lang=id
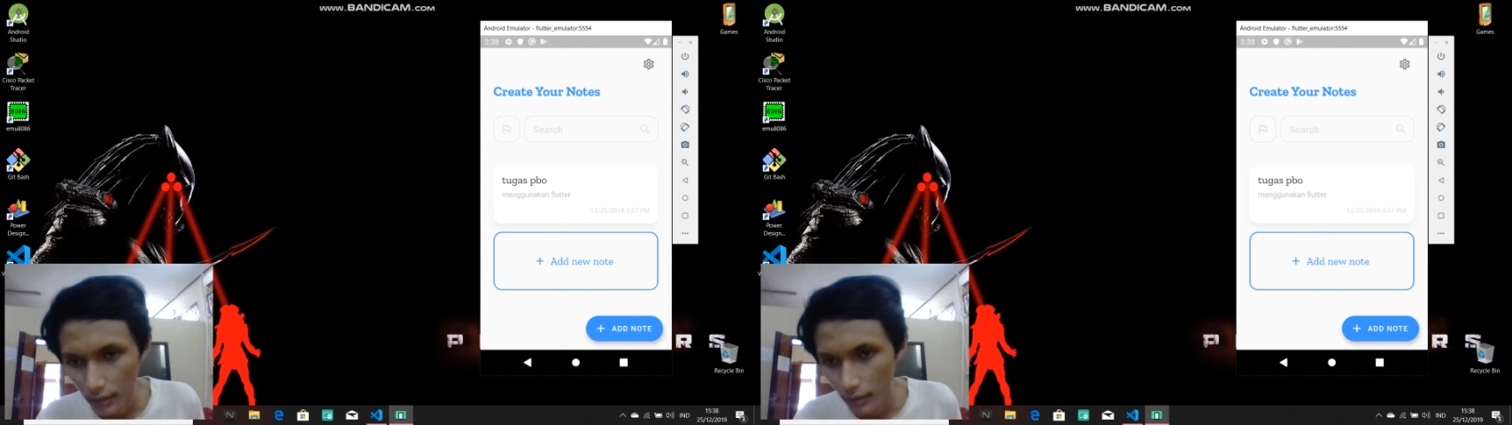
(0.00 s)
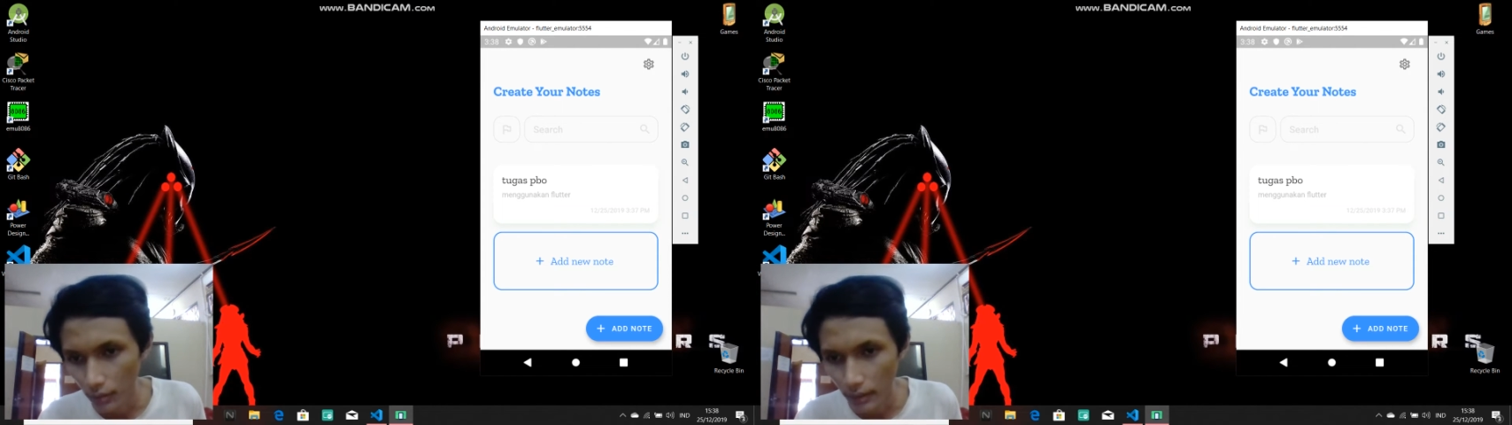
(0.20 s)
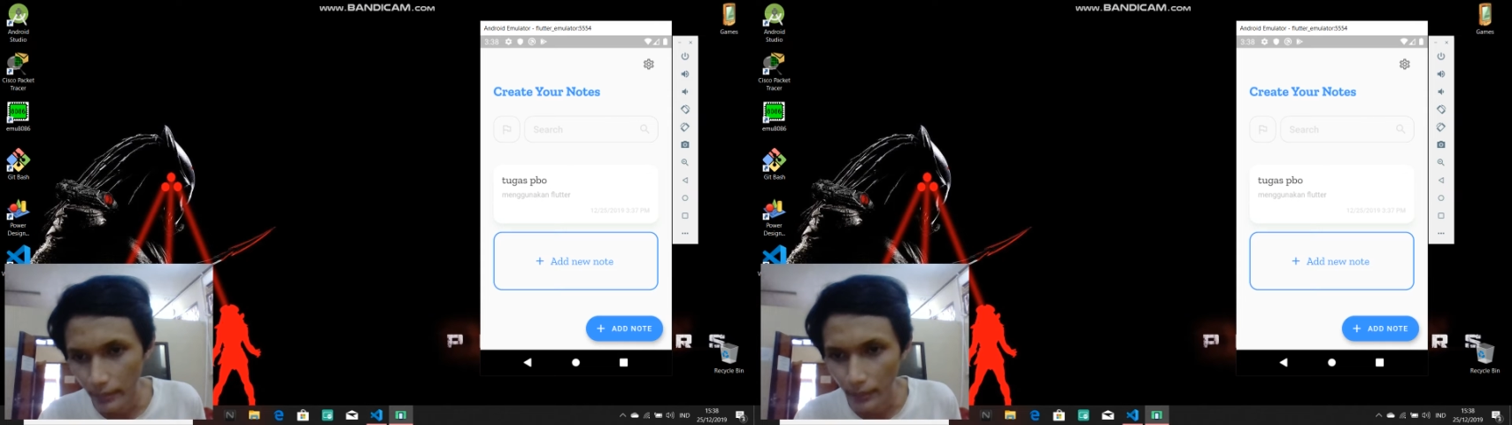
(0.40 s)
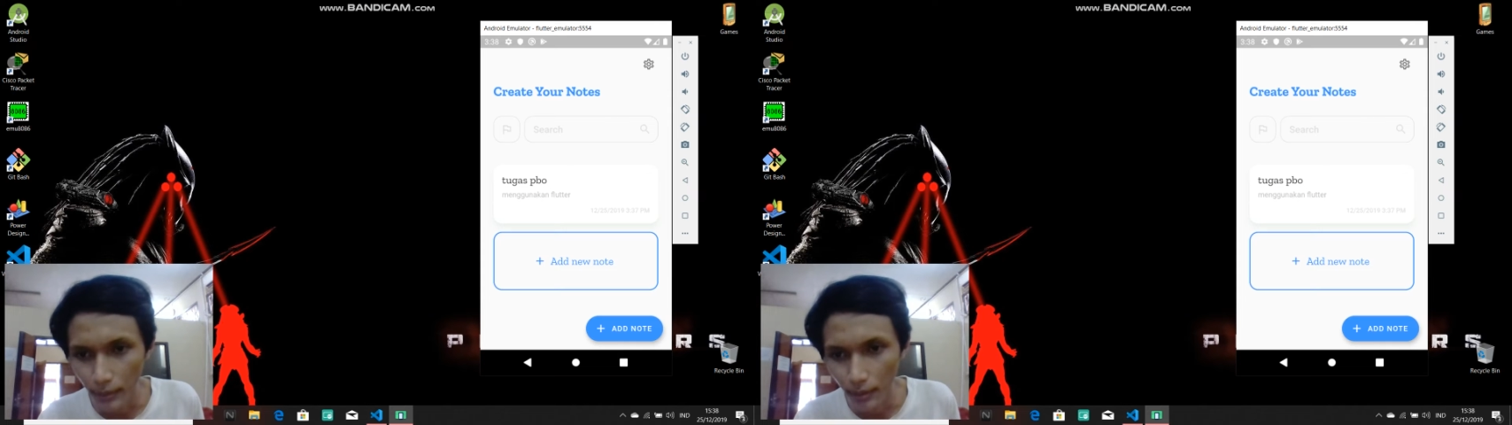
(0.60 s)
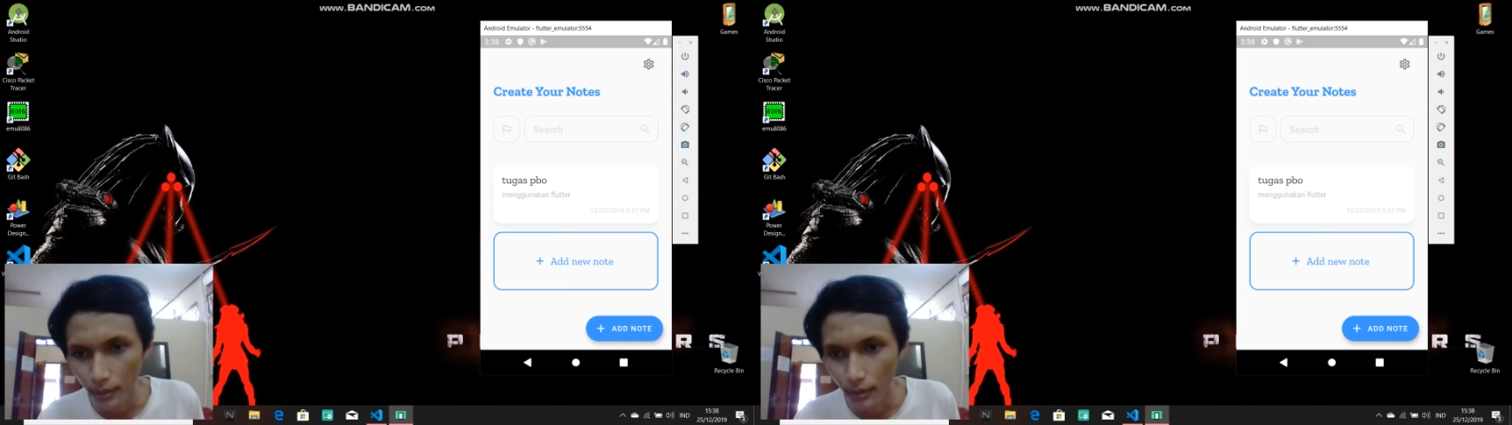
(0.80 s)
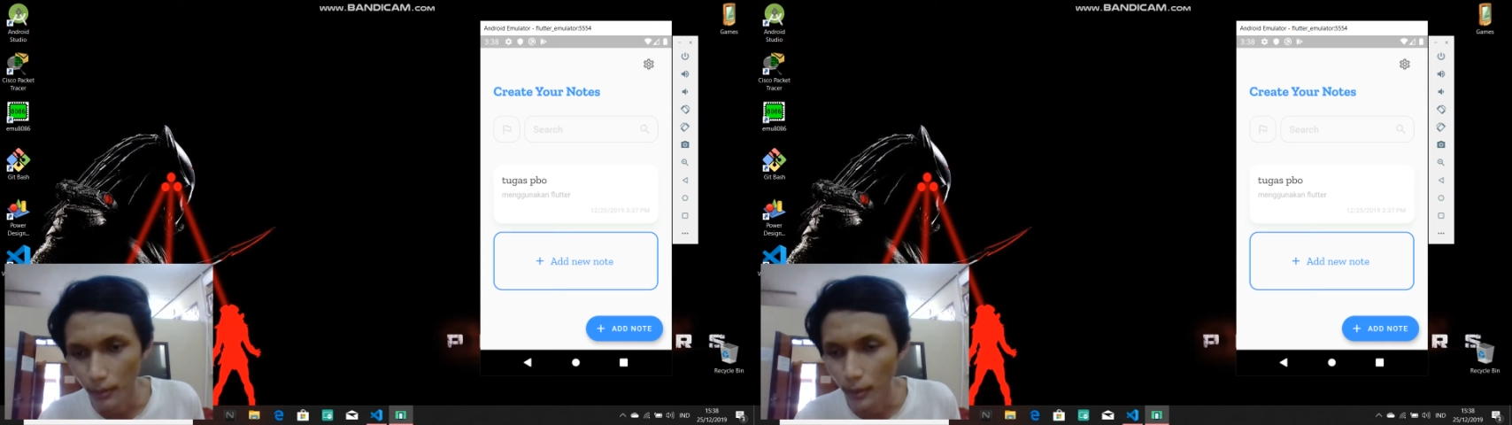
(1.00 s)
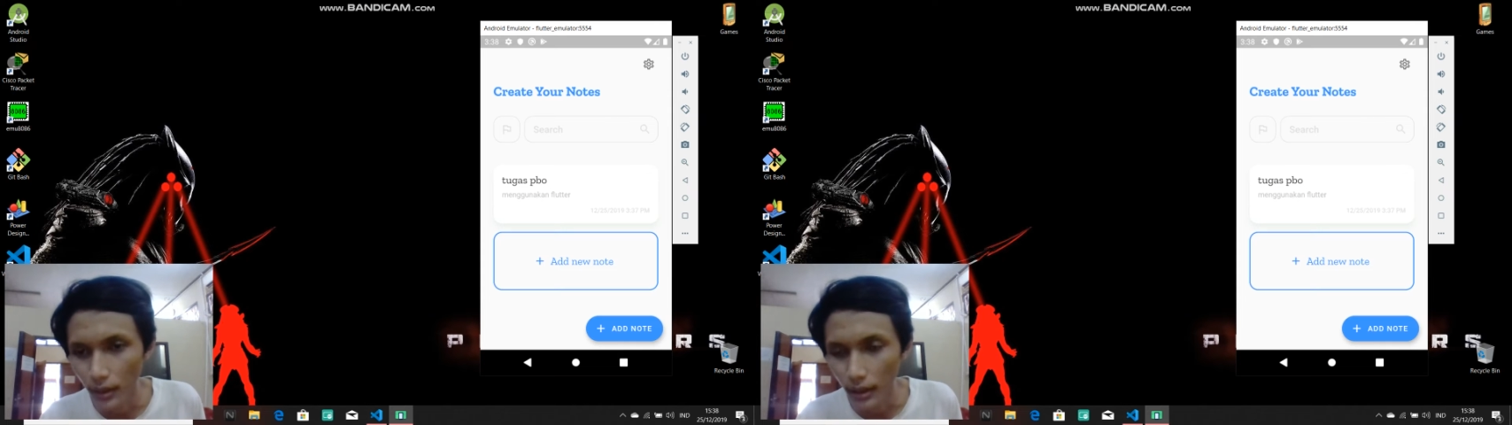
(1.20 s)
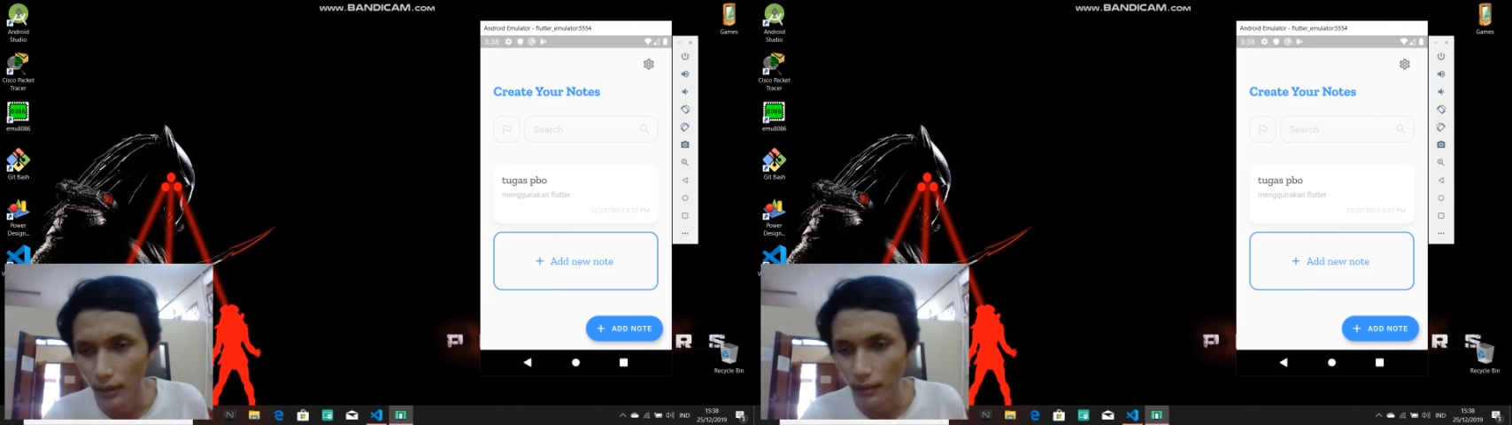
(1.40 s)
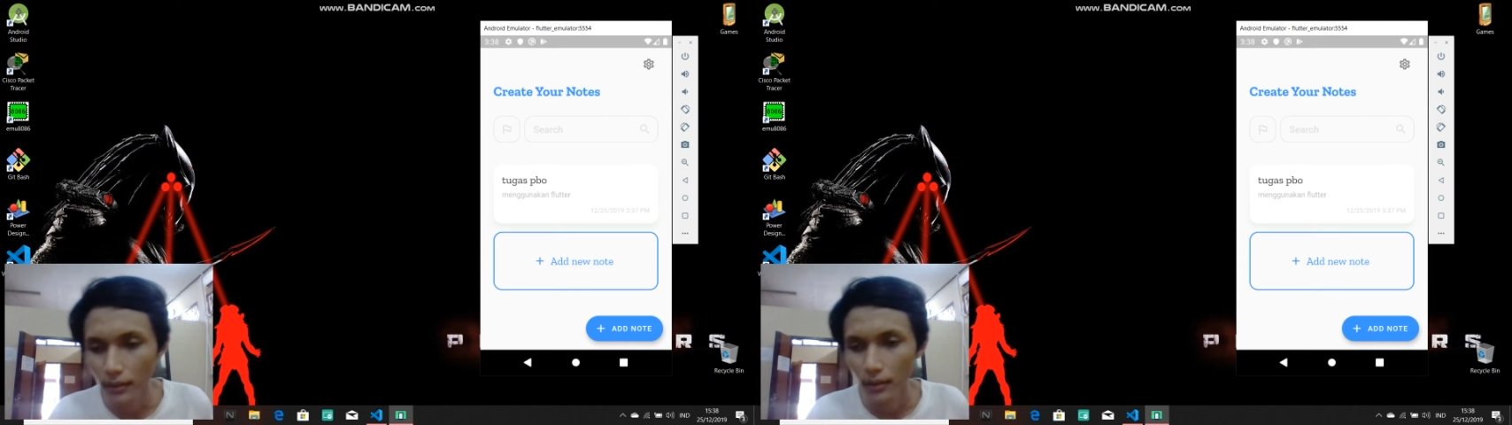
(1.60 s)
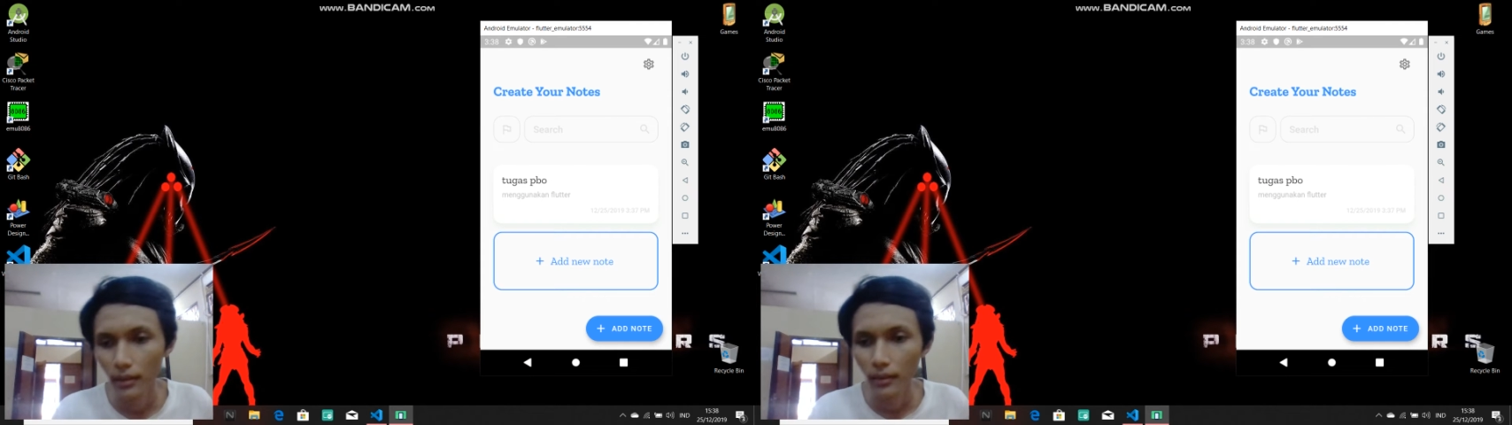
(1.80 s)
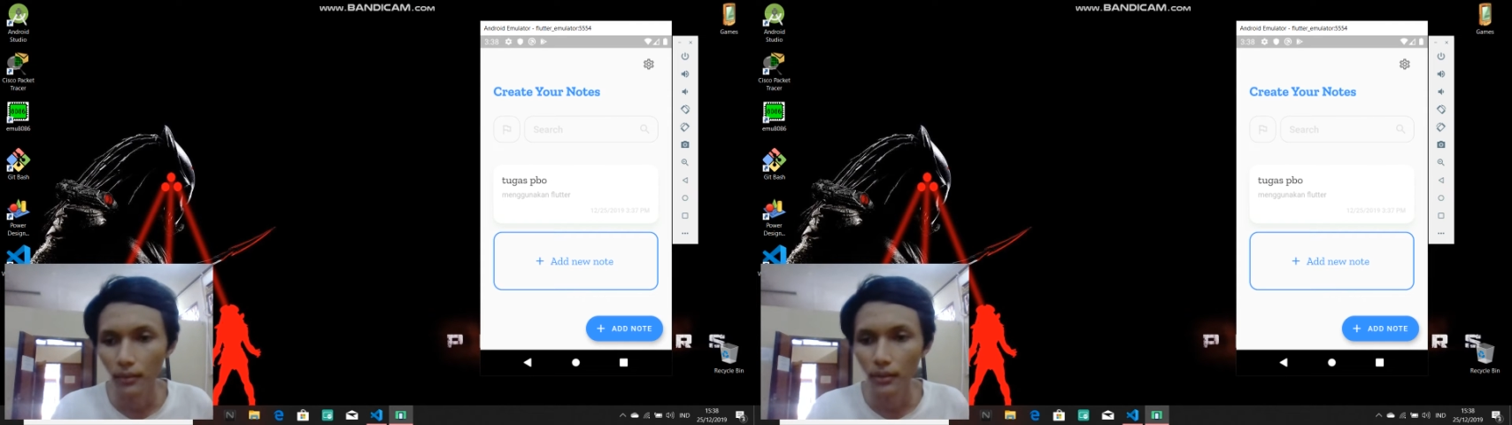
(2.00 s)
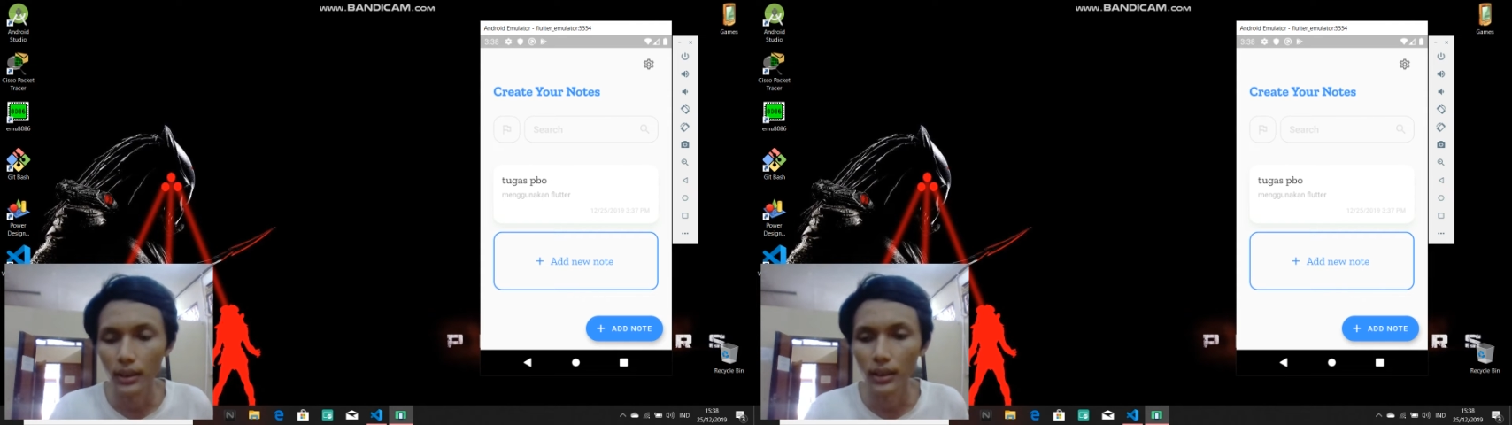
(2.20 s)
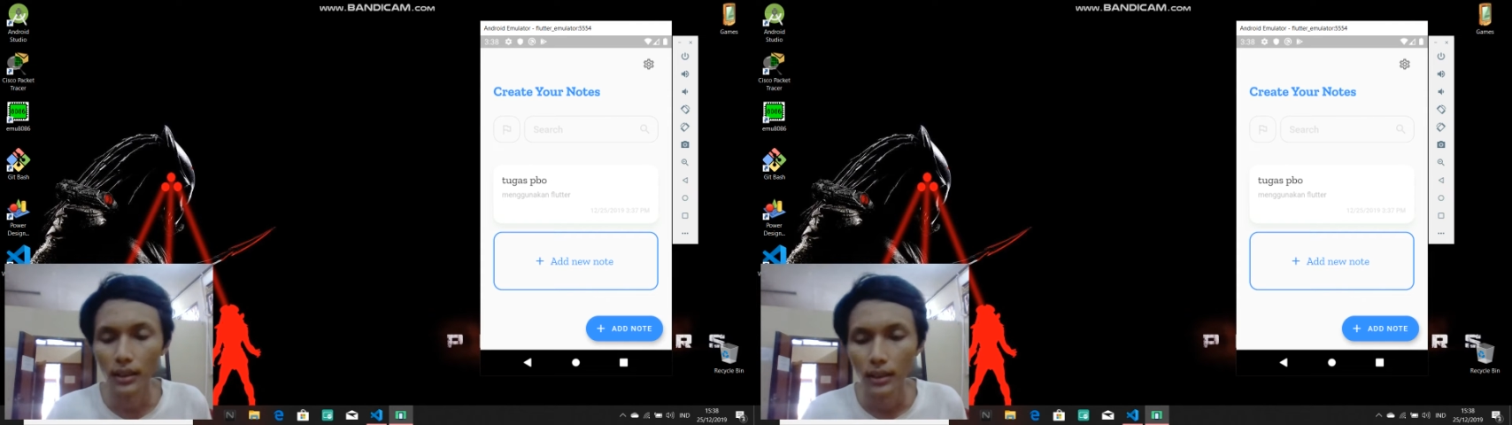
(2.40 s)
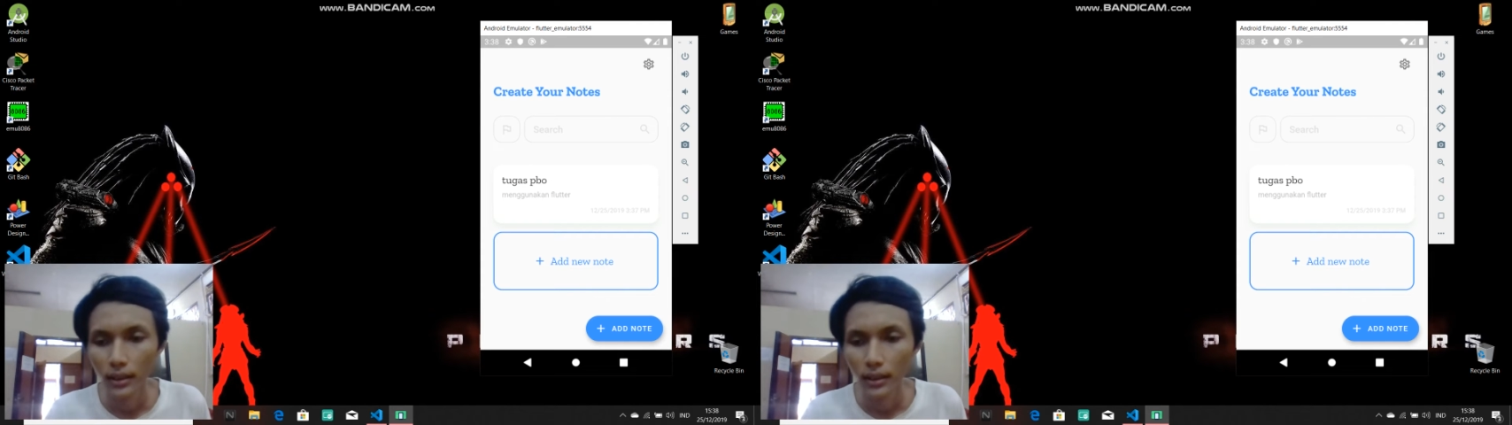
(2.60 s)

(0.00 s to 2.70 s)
tugas PBO menggunakan router